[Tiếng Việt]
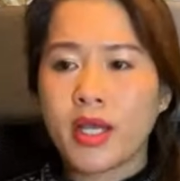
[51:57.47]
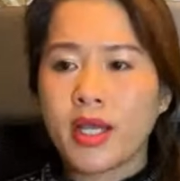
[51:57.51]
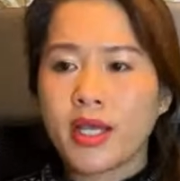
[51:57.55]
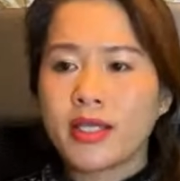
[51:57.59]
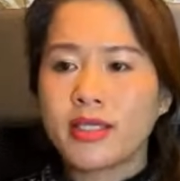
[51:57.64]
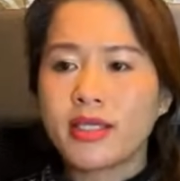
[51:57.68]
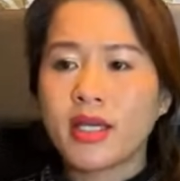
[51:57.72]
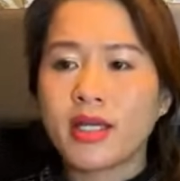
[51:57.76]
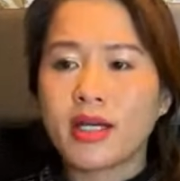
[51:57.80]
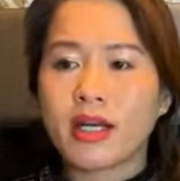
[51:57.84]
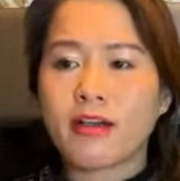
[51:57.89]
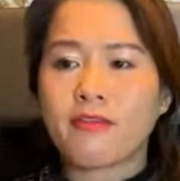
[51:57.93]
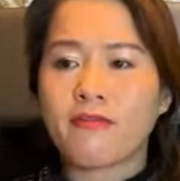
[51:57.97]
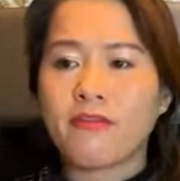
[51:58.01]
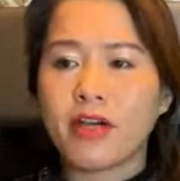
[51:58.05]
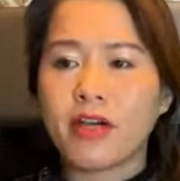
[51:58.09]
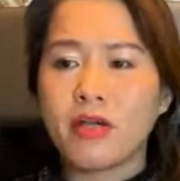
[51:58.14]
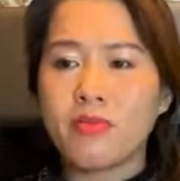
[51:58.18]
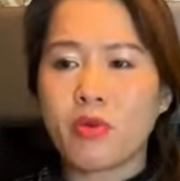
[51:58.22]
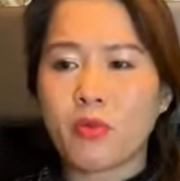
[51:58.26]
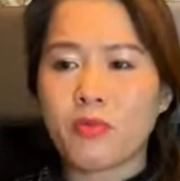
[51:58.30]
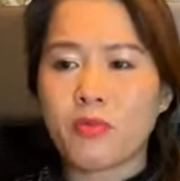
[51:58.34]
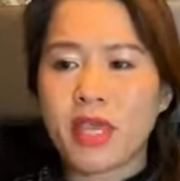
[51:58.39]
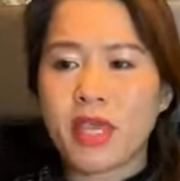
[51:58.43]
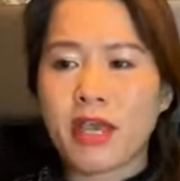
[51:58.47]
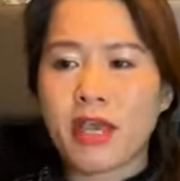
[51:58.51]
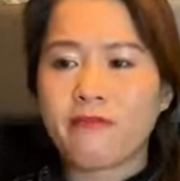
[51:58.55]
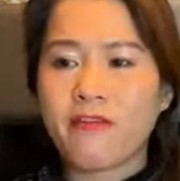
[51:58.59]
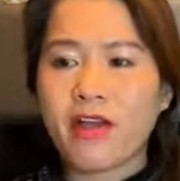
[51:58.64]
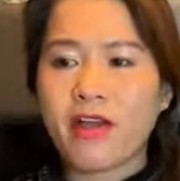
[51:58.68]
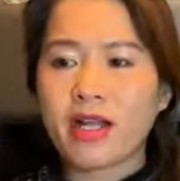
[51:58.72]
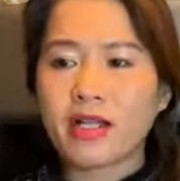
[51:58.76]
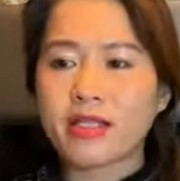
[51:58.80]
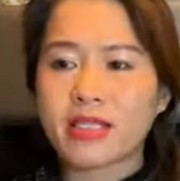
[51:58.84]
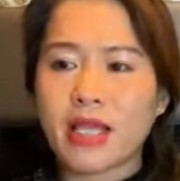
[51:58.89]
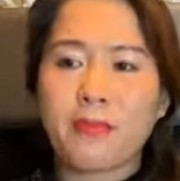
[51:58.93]
nhất là với một nhà
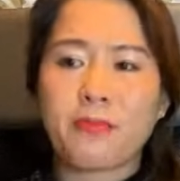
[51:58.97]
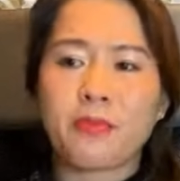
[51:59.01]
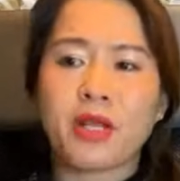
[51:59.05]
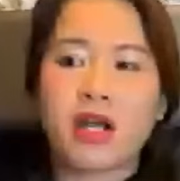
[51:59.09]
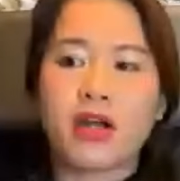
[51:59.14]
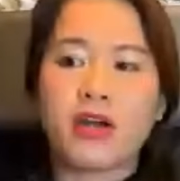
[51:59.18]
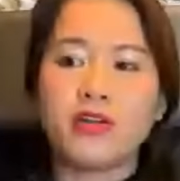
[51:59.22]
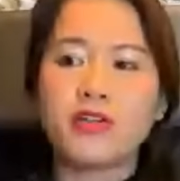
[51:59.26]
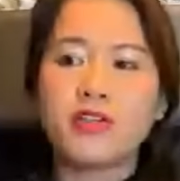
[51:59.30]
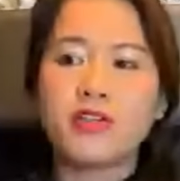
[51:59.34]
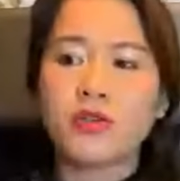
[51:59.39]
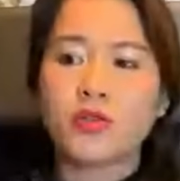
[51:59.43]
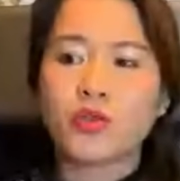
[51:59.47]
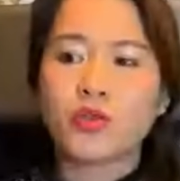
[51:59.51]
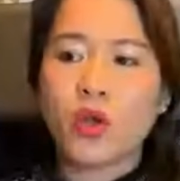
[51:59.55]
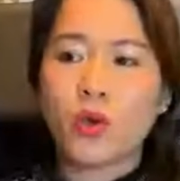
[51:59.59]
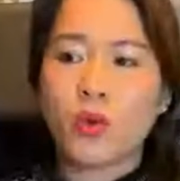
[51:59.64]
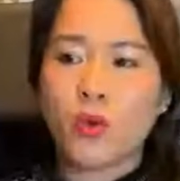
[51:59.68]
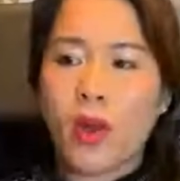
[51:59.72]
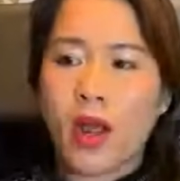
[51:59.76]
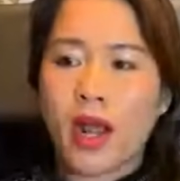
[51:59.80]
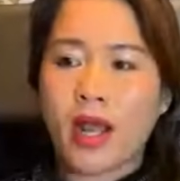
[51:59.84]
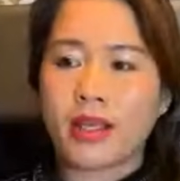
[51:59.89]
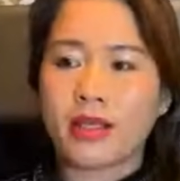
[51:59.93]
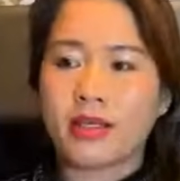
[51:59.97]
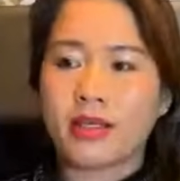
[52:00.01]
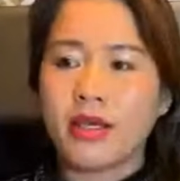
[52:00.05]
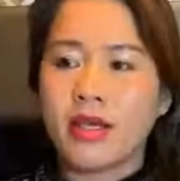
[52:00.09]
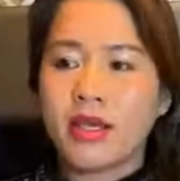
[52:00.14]
văn tầm cỡ như Tô Hoài,